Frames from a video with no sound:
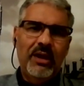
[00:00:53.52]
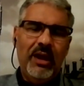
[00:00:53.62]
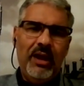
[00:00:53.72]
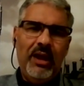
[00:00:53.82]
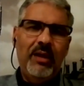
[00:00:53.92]

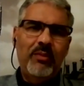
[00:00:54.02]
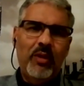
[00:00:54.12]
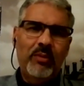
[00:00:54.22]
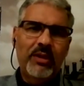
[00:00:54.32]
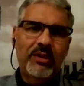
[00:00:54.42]
العلم
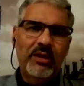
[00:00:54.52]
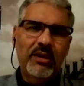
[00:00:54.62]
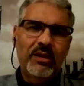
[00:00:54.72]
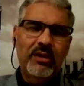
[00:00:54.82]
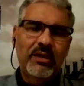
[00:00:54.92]

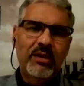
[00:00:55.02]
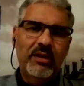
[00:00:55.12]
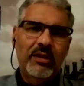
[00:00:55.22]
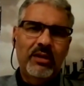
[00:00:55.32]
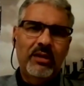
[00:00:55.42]
والمنطق
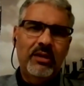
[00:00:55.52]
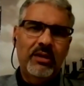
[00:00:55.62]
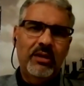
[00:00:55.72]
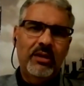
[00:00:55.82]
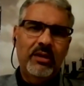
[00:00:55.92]

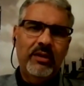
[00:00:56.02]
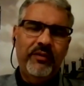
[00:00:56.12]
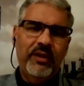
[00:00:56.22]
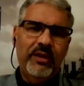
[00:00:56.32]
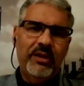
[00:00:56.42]

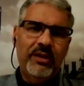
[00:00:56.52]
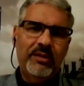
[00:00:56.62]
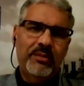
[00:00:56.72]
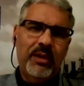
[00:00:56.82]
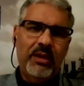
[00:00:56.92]
ف
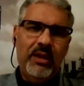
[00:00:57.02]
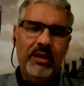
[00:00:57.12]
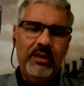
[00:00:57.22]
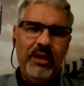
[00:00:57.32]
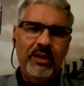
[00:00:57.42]

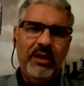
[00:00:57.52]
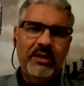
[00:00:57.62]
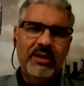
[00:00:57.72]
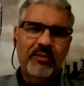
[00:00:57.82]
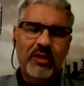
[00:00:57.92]
يعني
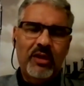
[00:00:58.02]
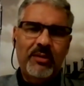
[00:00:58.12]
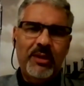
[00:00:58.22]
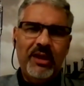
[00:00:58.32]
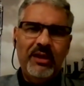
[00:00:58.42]
ليس
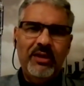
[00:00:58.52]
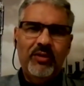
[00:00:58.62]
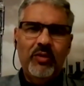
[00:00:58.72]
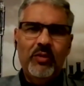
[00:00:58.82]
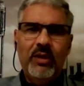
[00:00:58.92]
مستغربا عليه ان
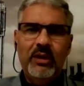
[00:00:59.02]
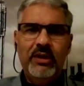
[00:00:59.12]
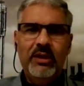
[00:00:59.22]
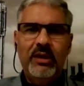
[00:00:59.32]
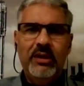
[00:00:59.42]
هو
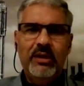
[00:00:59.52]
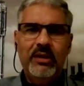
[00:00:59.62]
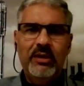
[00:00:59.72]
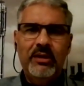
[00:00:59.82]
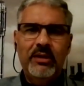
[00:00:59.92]

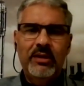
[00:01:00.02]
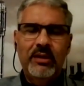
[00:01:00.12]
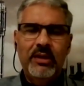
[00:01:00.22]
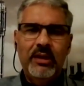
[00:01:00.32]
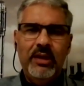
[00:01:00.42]

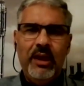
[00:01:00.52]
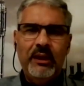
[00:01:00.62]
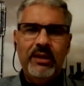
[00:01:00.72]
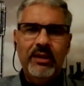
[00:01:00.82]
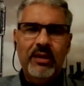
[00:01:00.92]

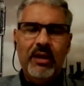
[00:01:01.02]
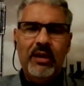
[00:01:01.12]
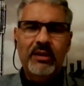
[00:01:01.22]
يعني يطلع